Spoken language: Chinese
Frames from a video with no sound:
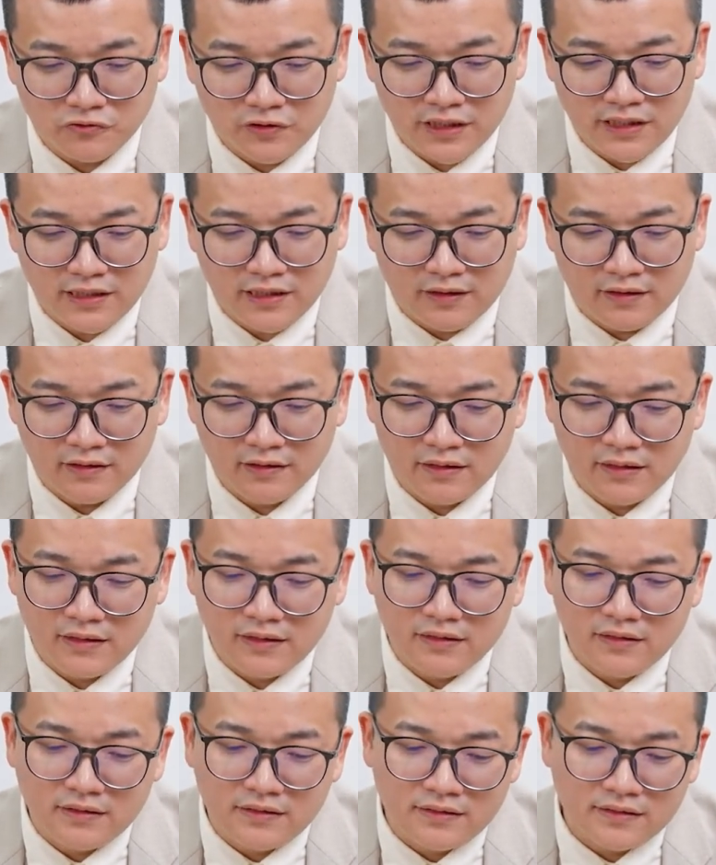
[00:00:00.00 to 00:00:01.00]
第一个，
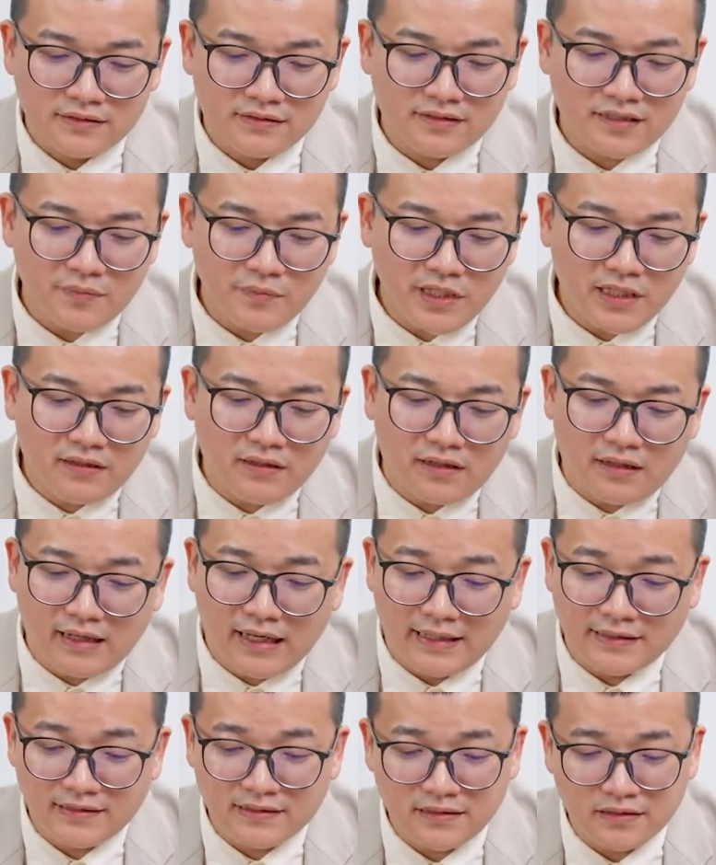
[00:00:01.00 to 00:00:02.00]
生命可以
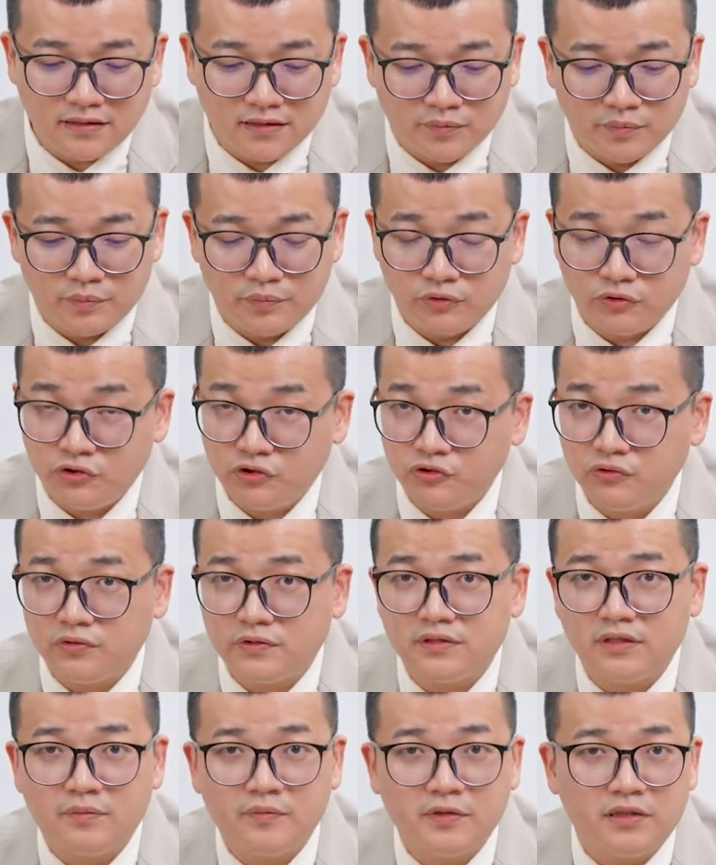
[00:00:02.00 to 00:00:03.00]
来自不具
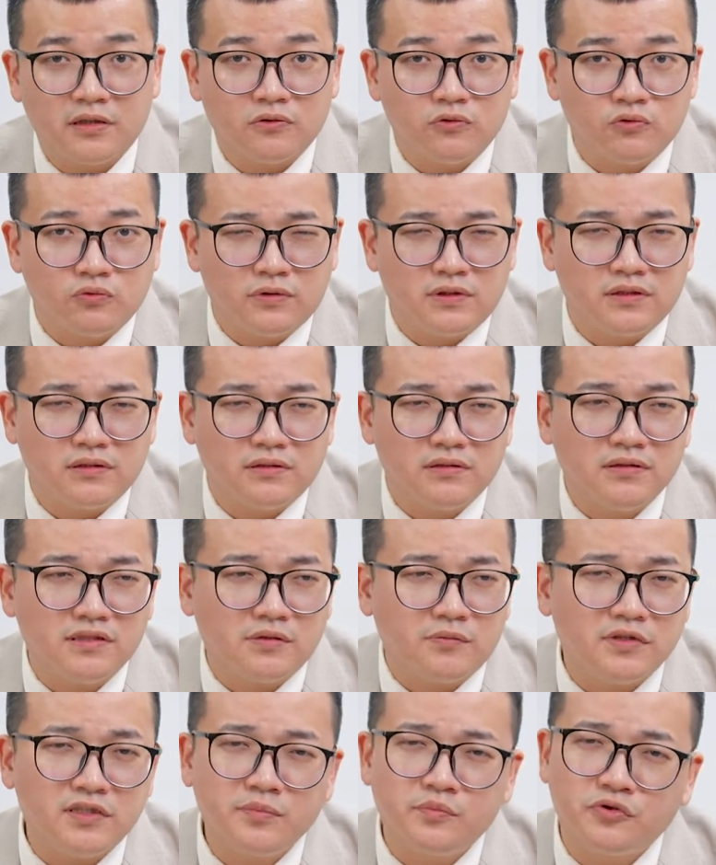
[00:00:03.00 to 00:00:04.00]
生命的物质。什
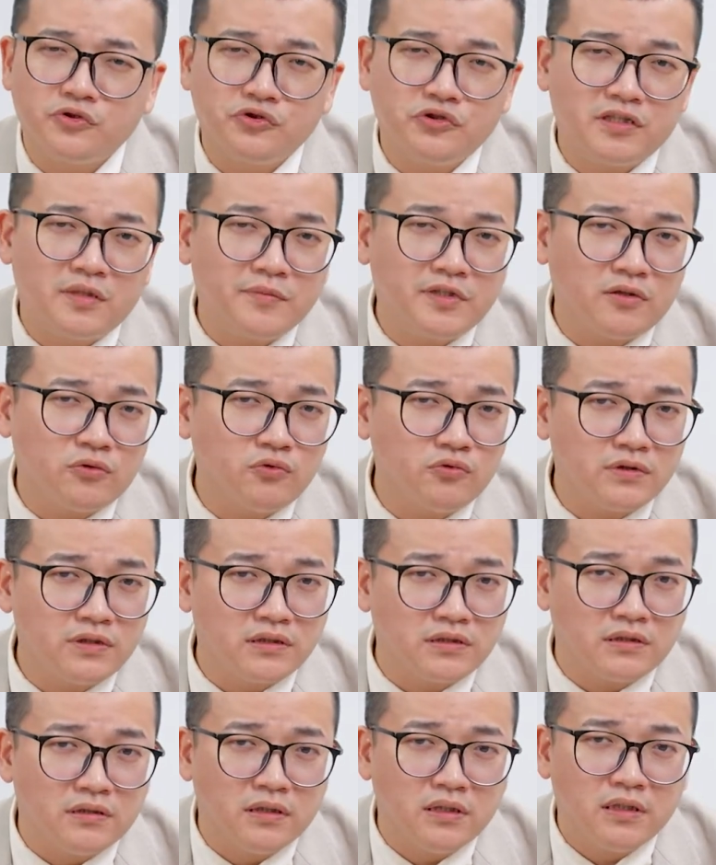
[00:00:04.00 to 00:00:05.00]
么是不具生命的物
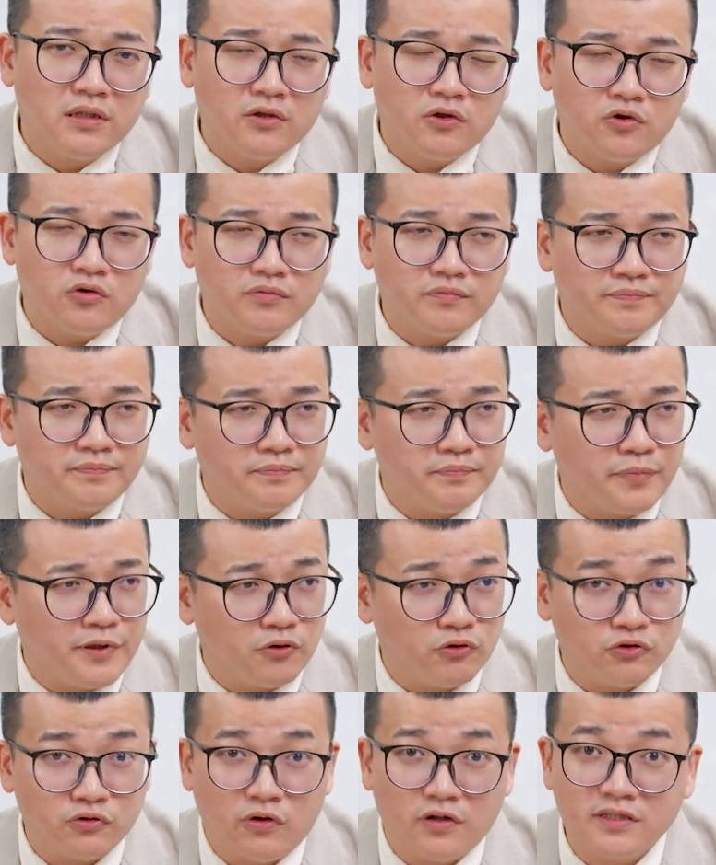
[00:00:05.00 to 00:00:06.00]
质？嗯，比
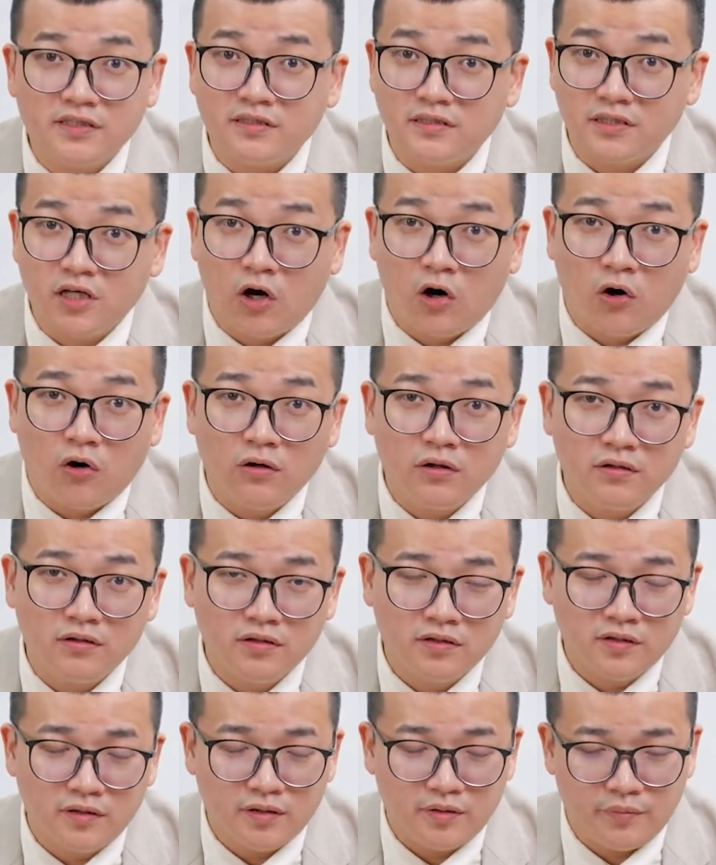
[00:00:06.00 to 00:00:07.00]
如说石头，
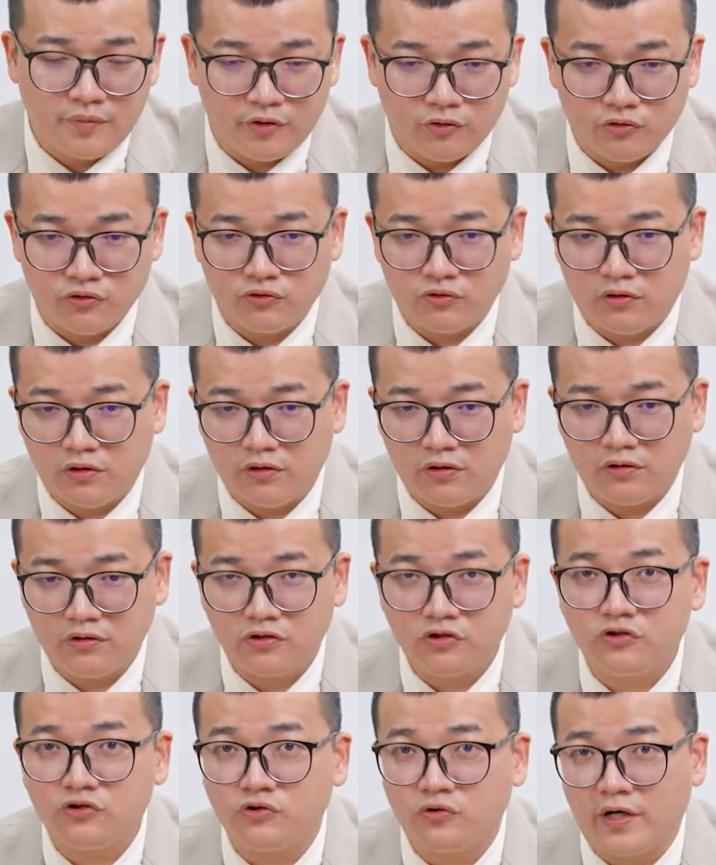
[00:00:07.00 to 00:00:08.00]
比如说
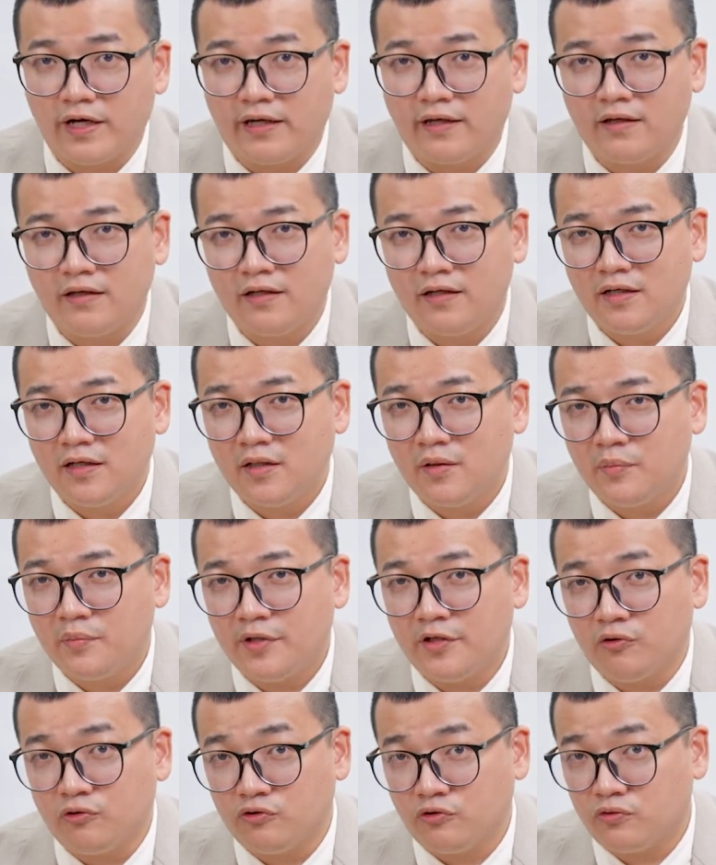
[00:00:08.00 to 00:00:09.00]
水，
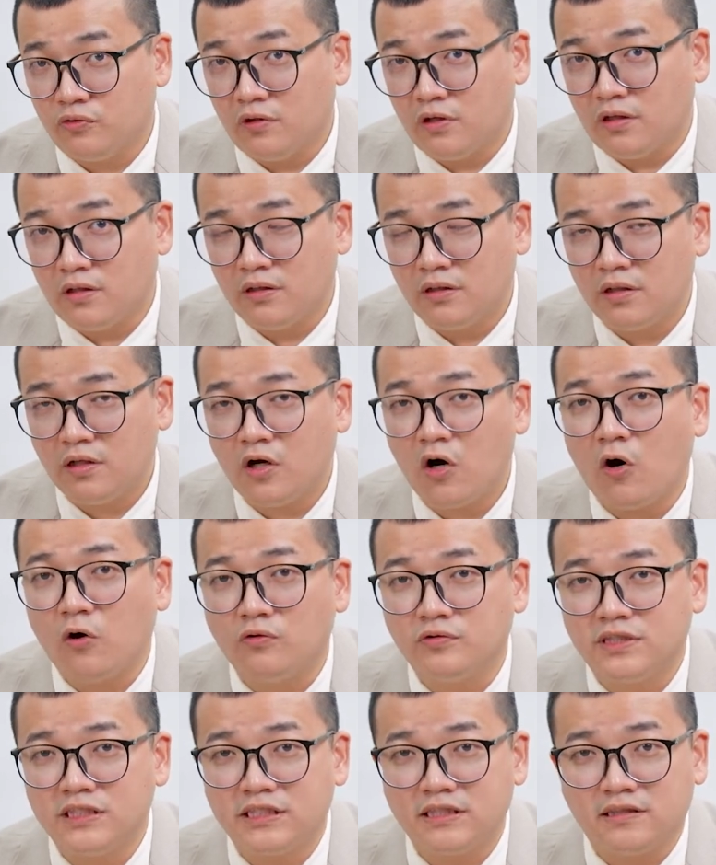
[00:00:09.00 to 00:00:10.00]
比如说
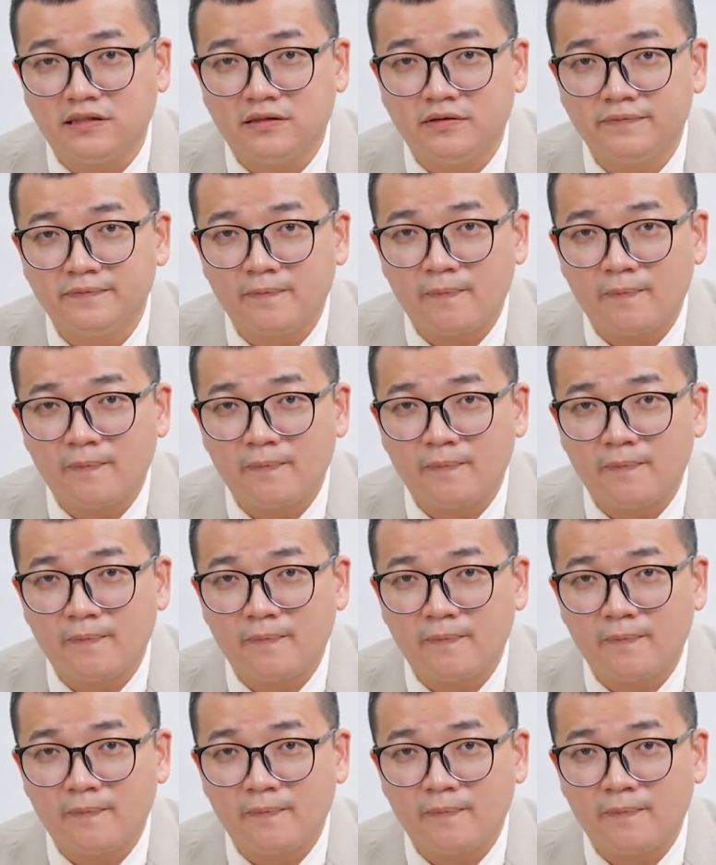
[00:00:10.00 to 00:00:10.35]
空气。